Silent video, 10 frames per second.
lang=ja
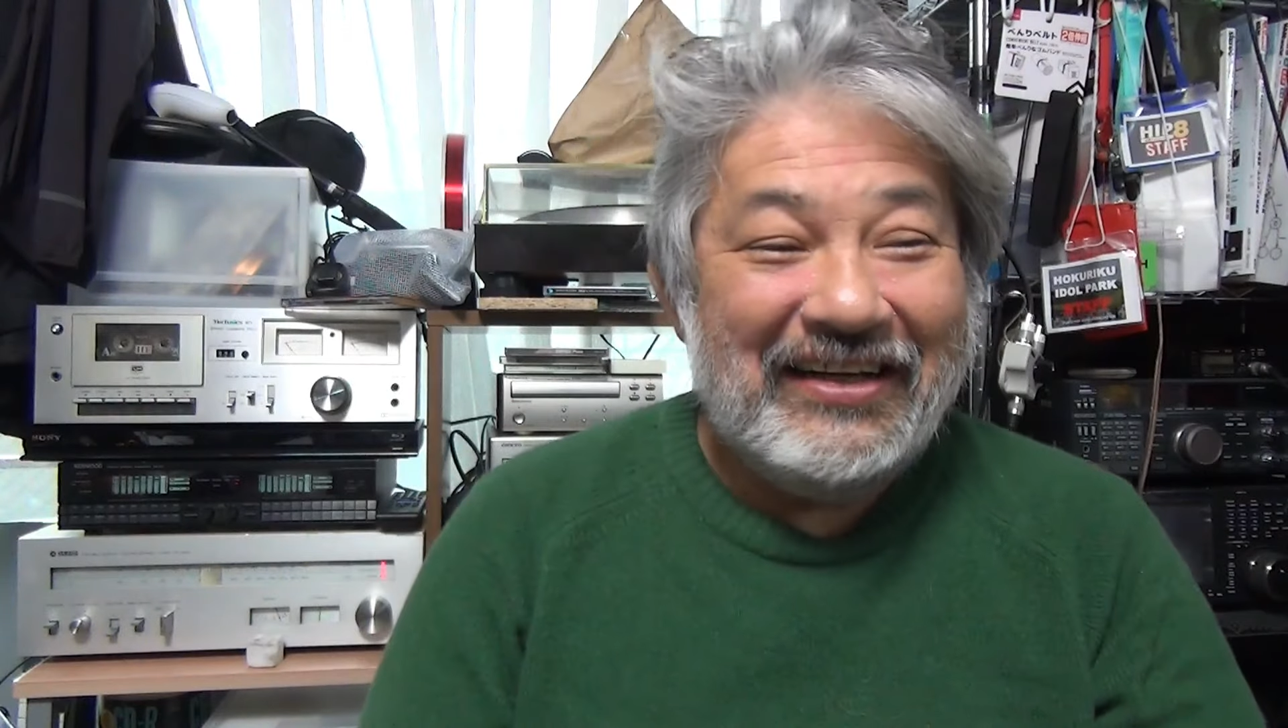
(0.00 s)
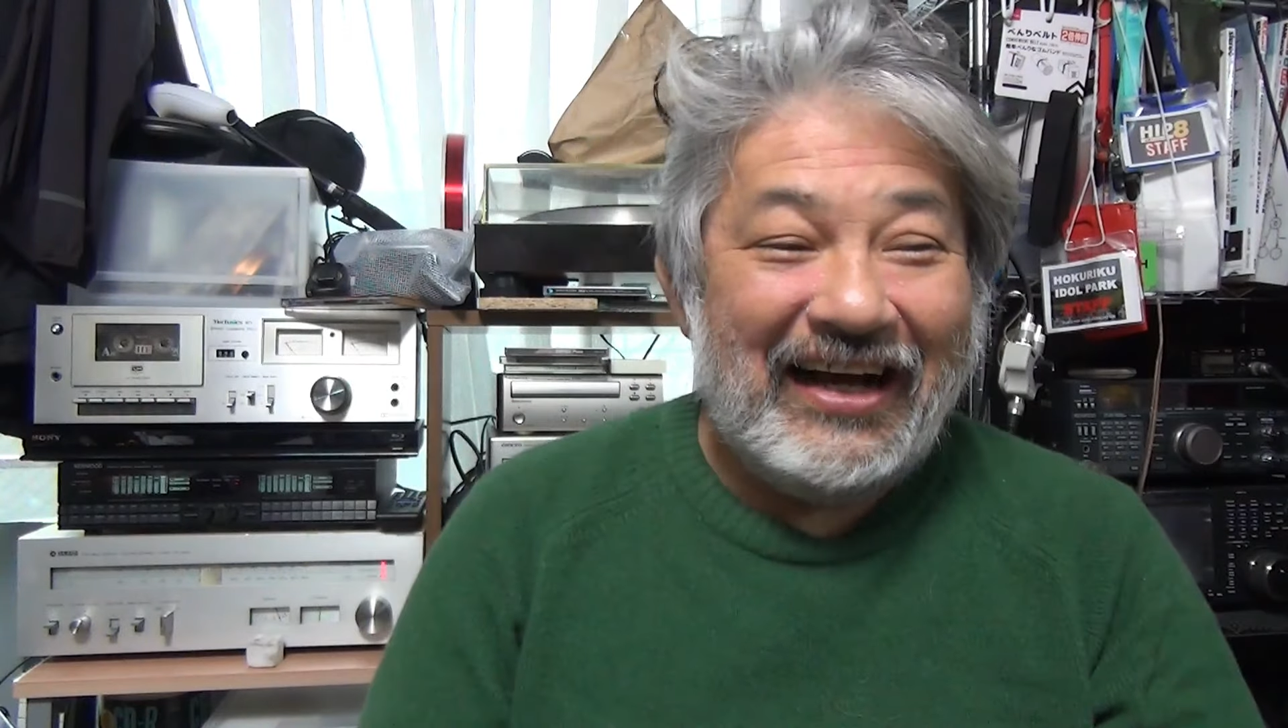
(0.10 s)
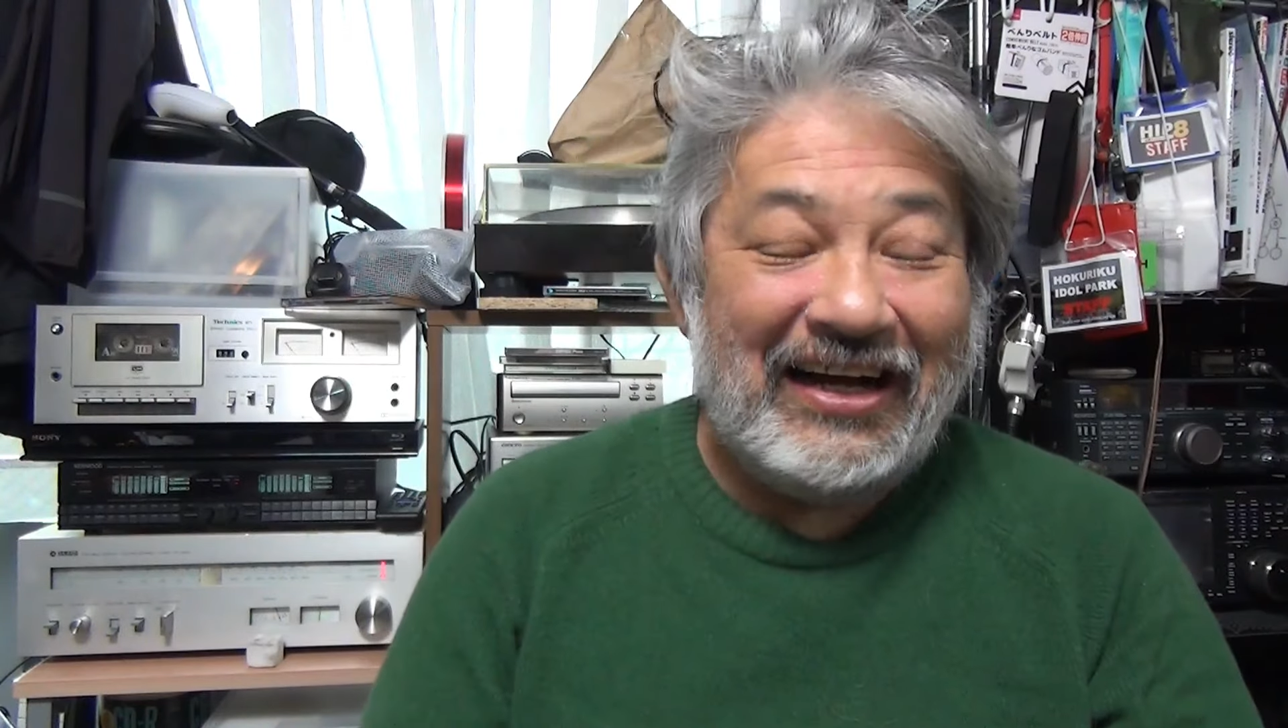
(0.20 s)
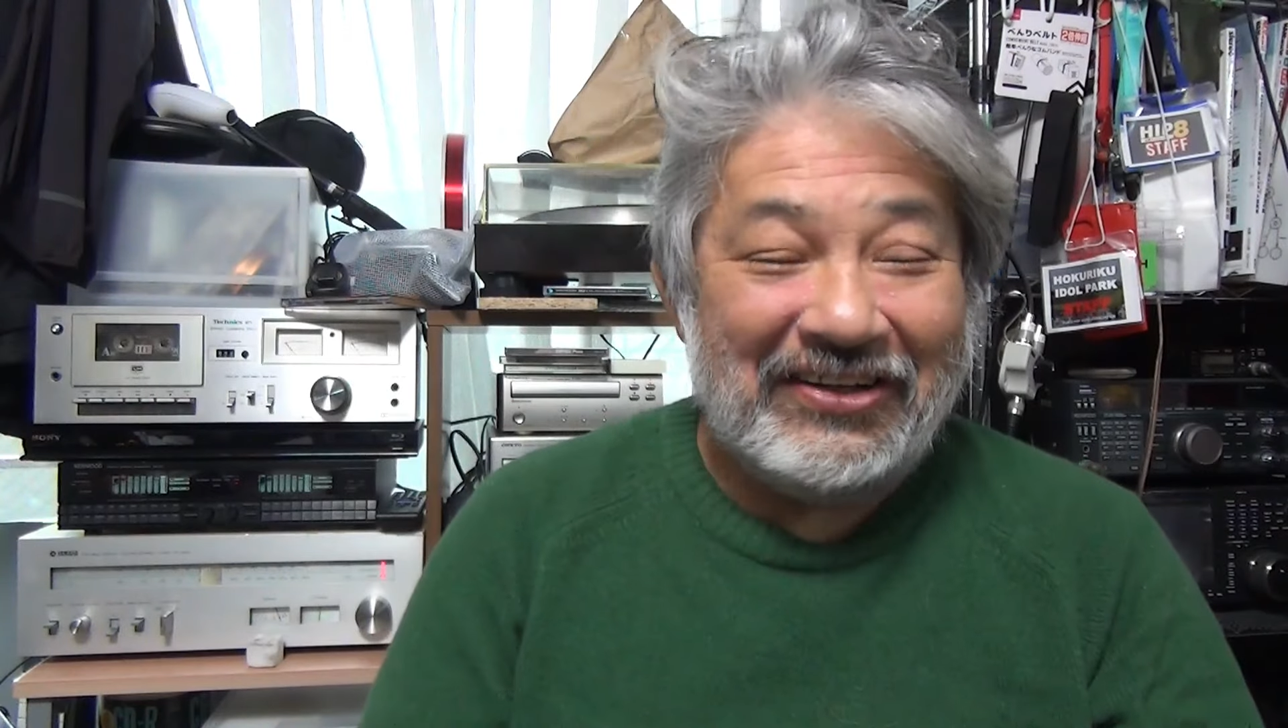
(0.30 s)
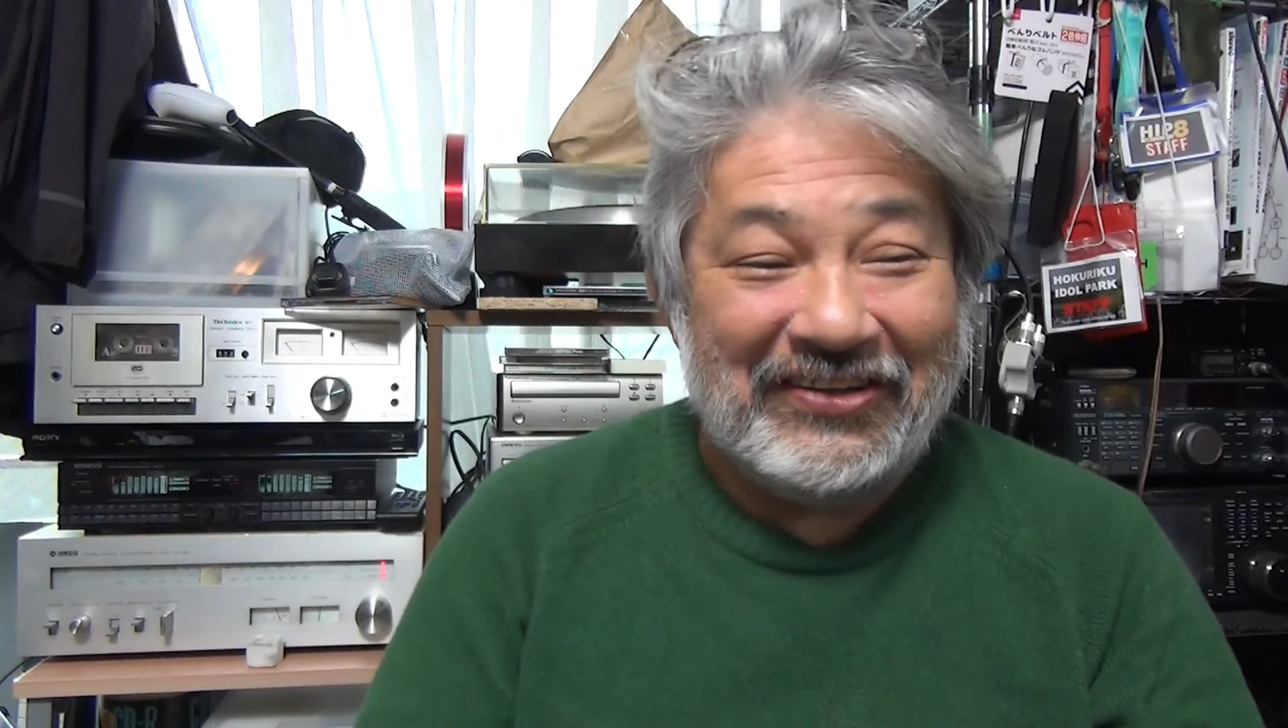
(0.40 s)

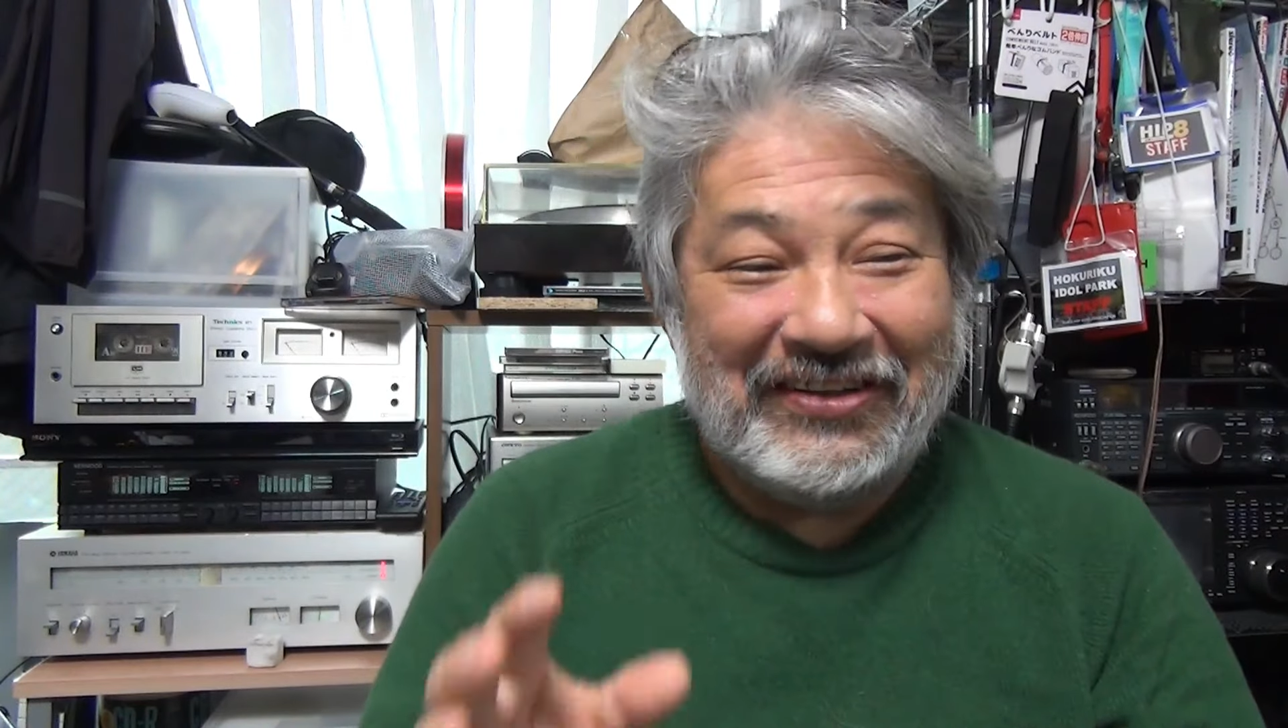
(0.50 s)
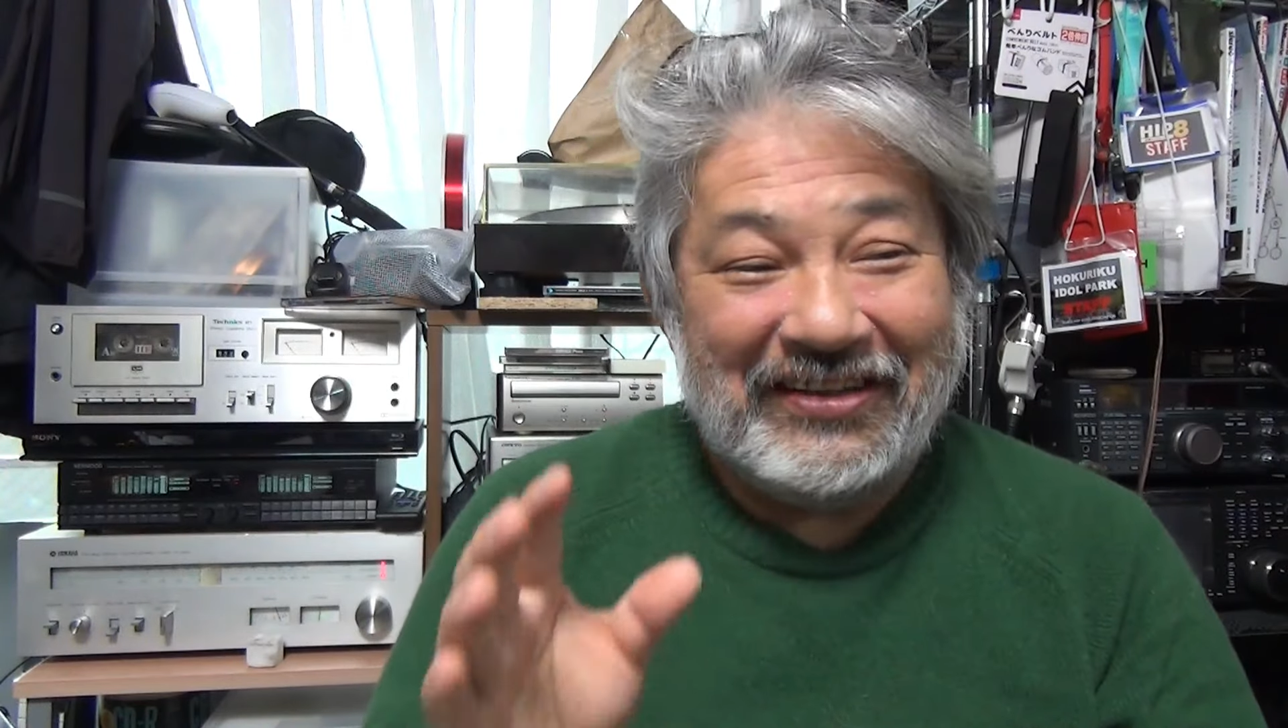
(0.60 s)
あの